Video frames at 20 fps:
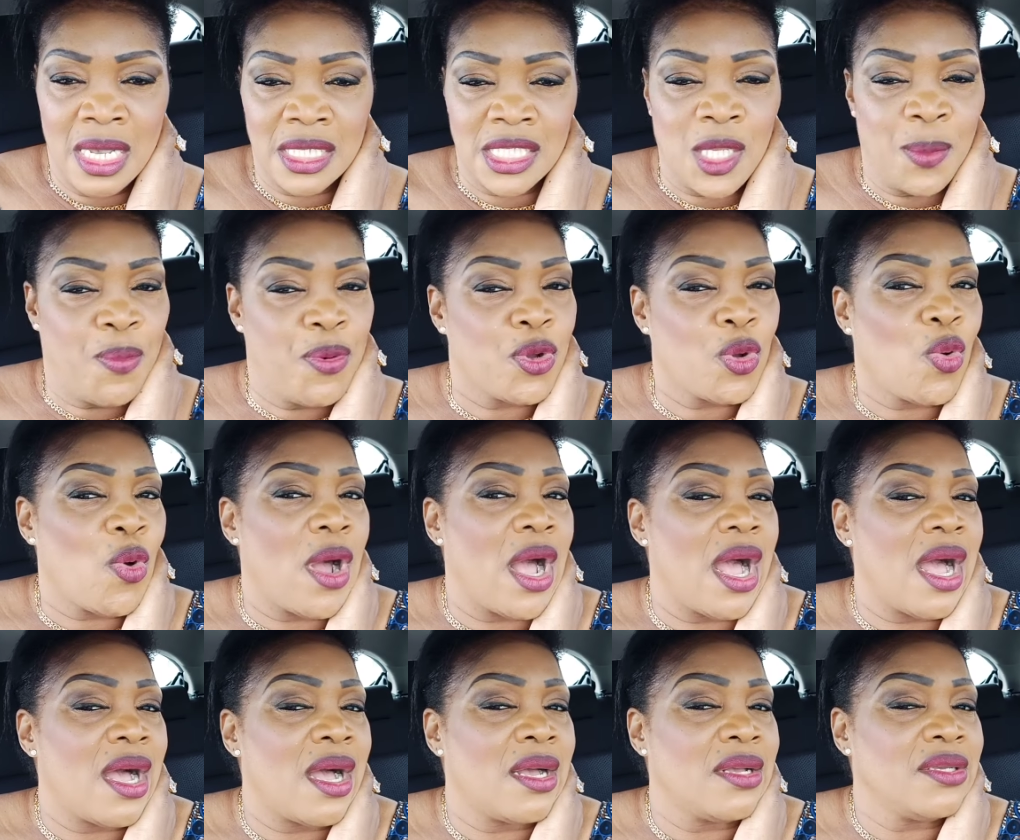C'est
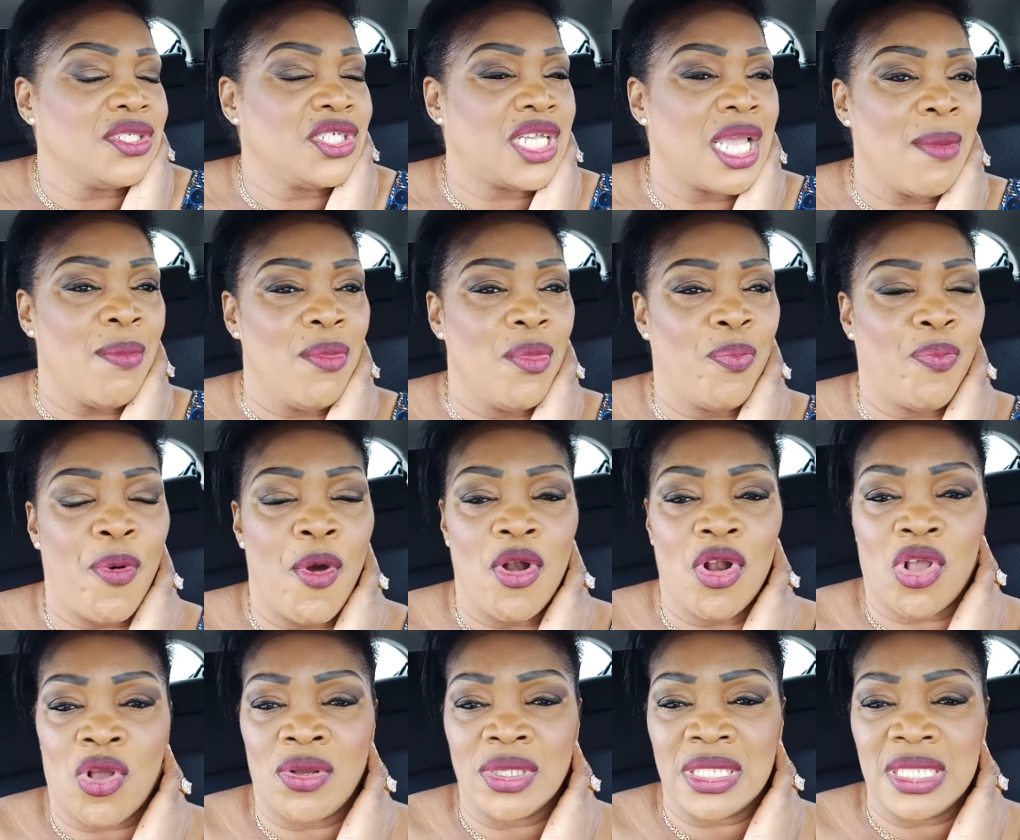pourquoi j'aime
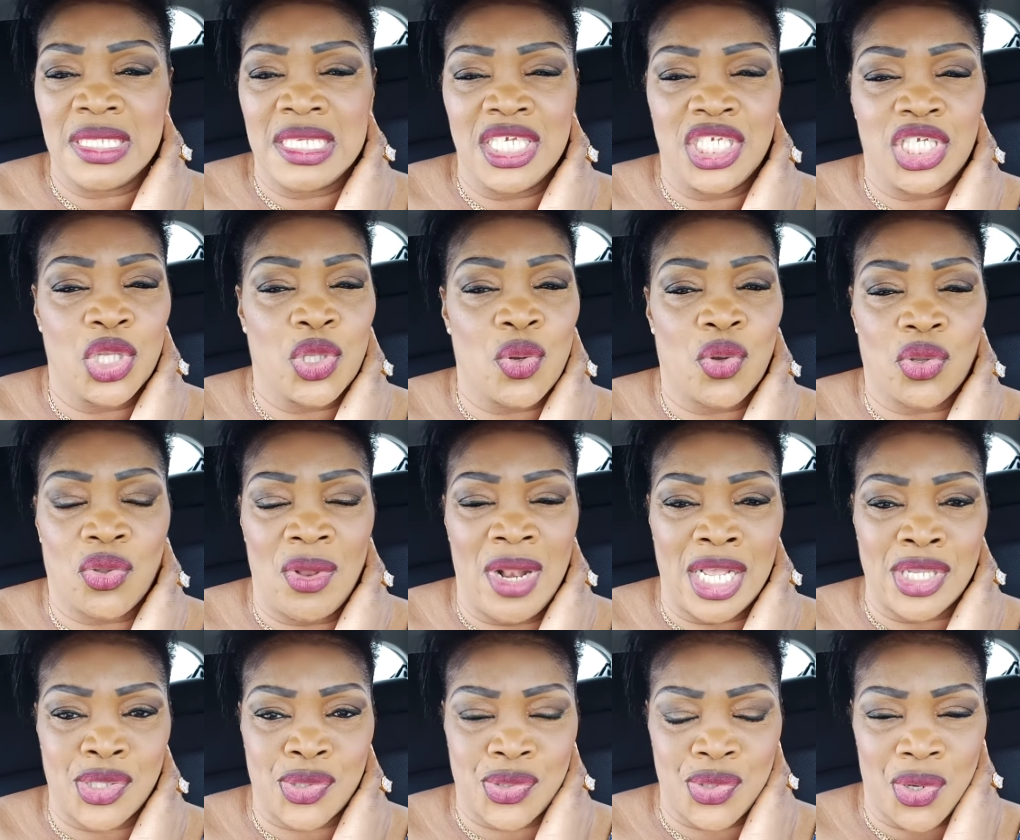Paul quand il dit j'ai donc de
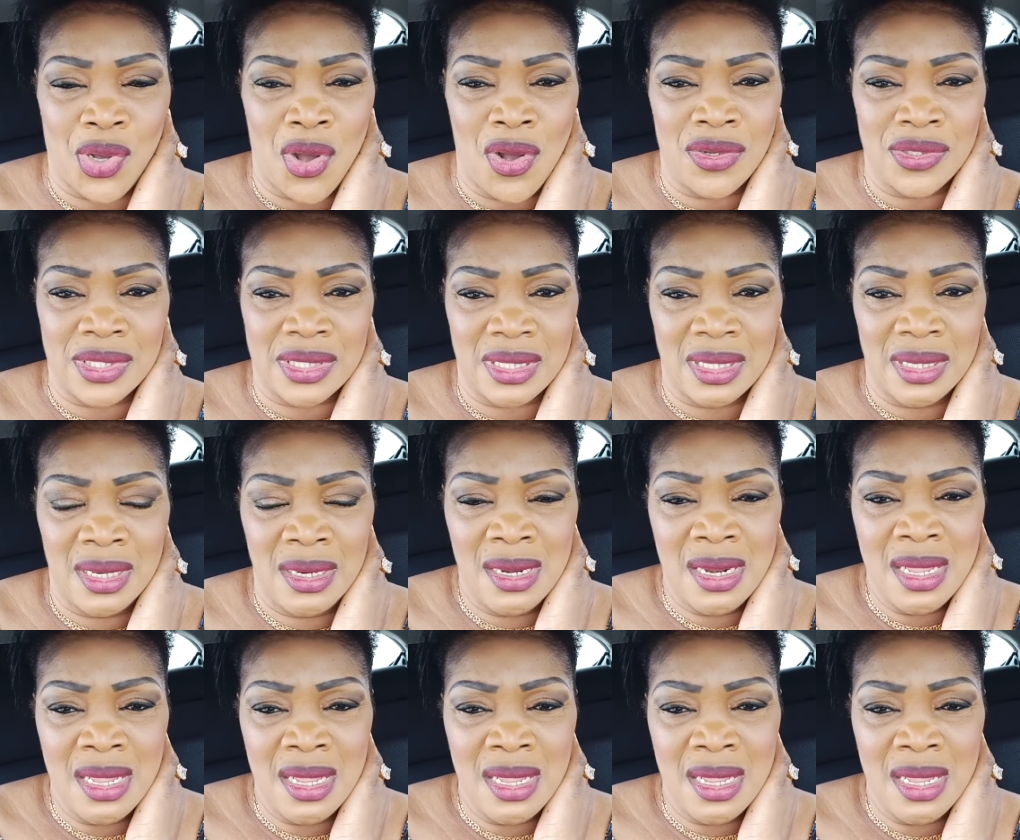l'assurance.